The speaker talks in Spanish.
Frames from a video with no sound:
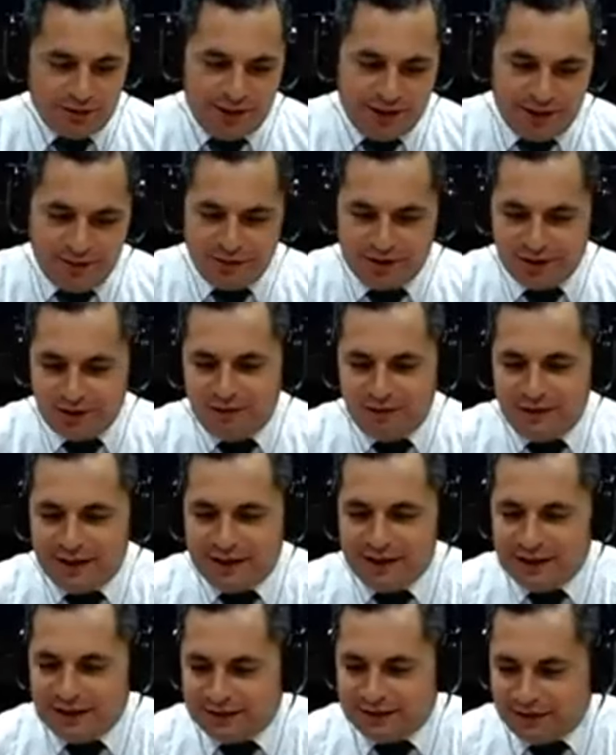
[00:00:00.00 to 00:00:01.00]
hoy día no quiero
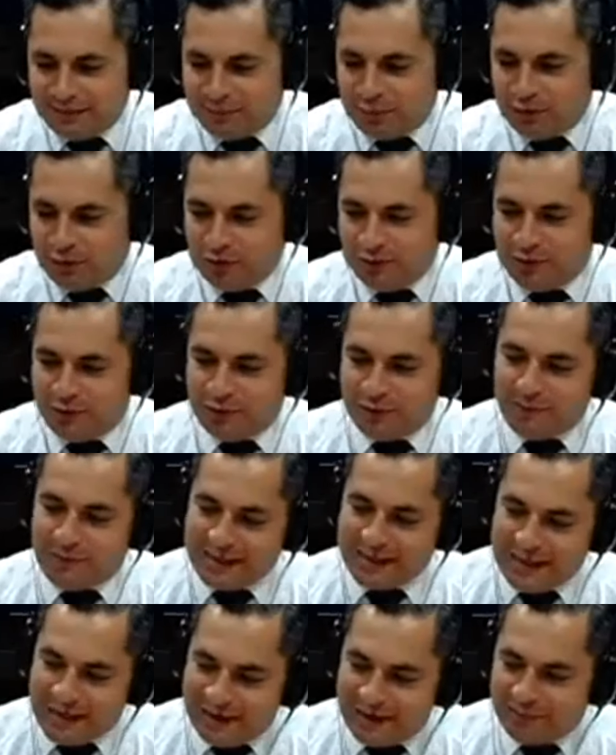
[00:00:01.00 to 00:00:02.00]
hablar del templo, a lo mejor
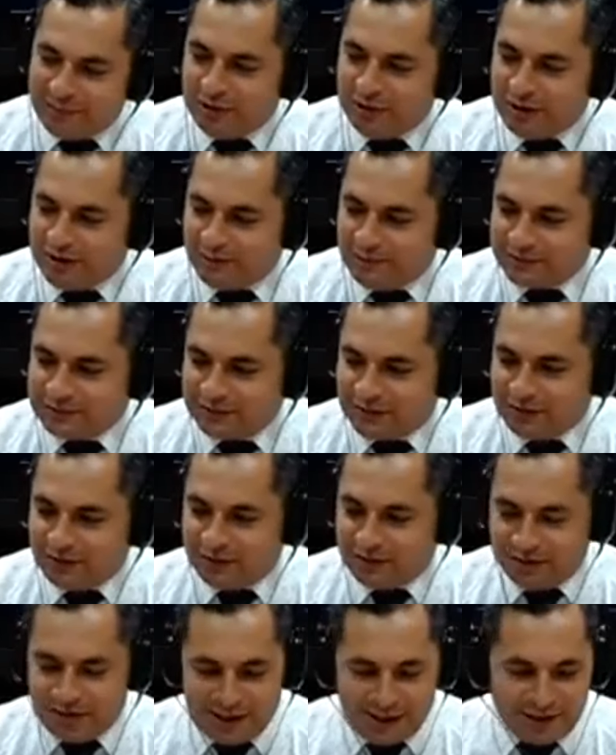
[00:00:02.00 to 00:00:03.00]
mañana podríamos hacerlo, es
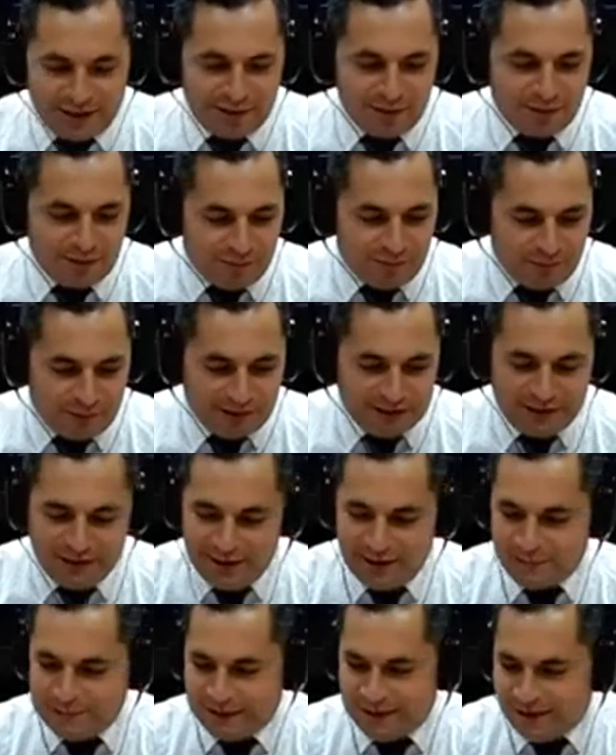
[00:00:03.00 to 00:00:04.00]
que hoy día quiero compartir
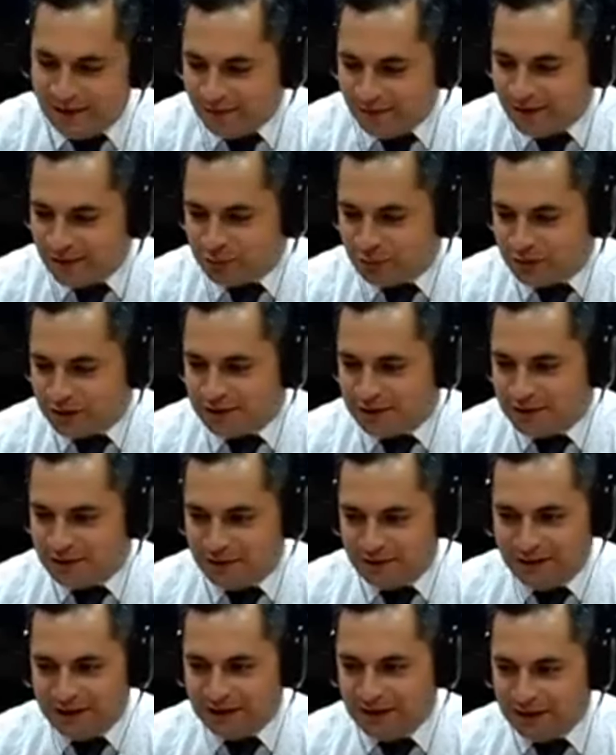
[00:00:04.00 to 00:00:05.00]
la palabra porque se
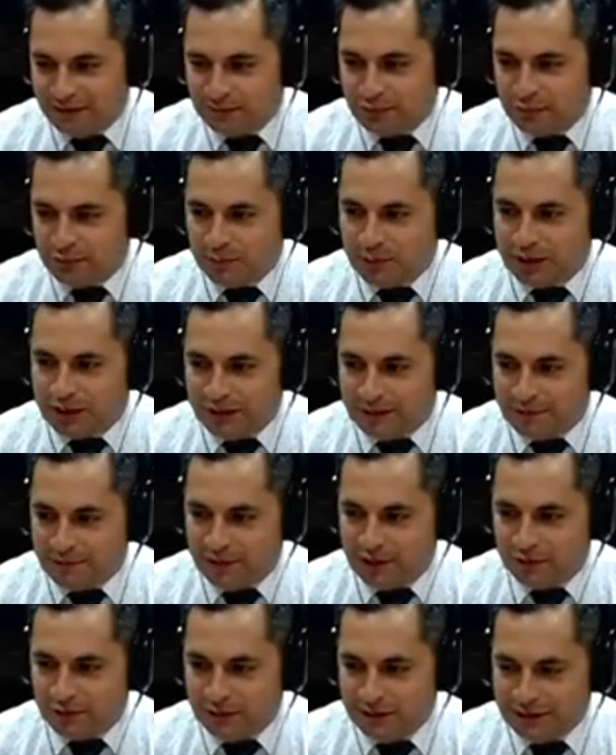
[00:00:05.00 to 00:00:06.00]
me va el tiempo muy
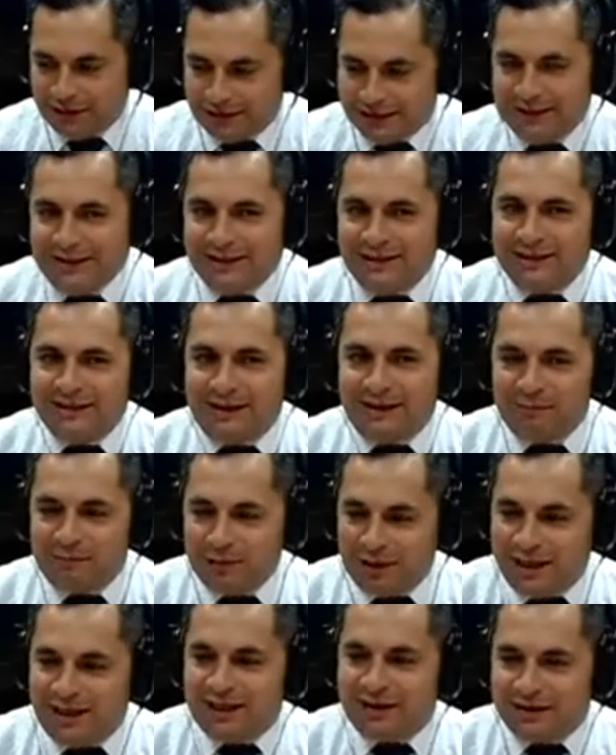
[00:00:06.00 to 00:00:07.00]
rápido. Y
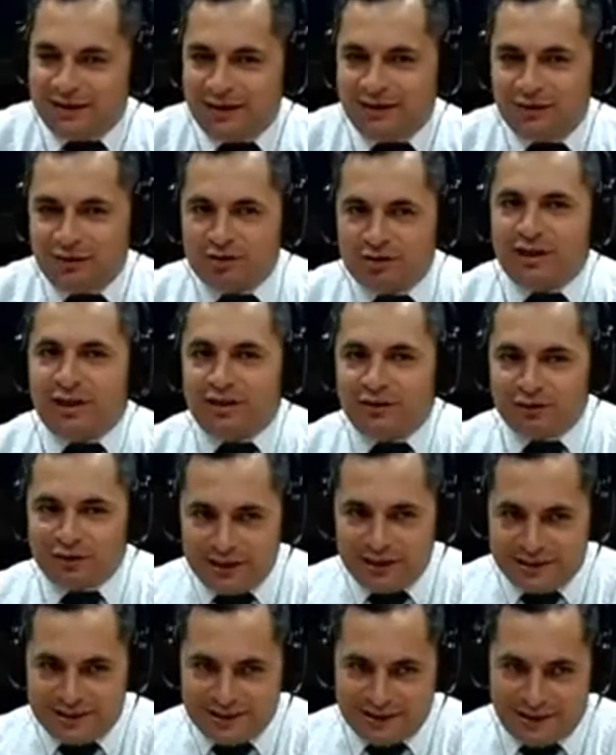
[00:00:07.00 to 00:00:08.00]
también les tengo otra
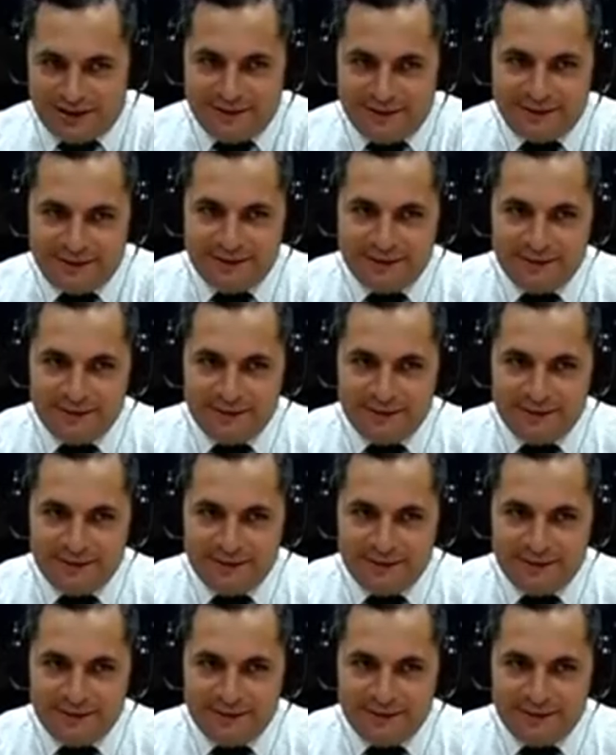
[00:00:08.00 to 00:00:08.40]
noticia.